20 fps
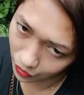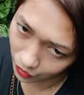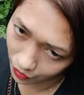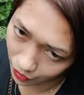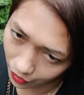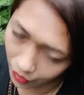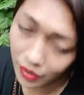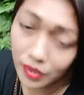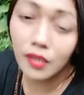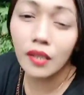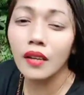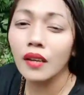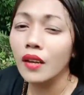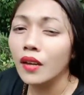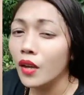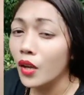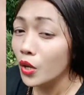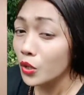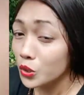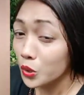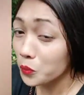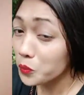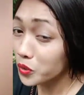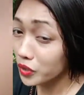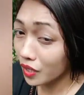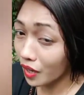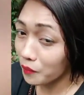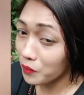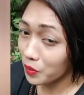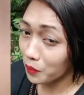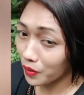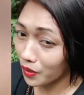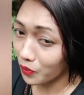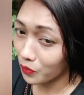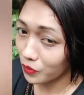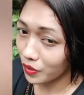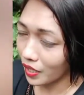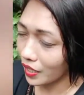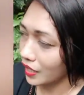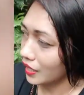guys. Subscribe naman ako
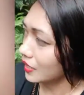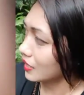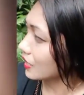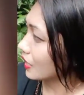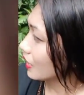guys.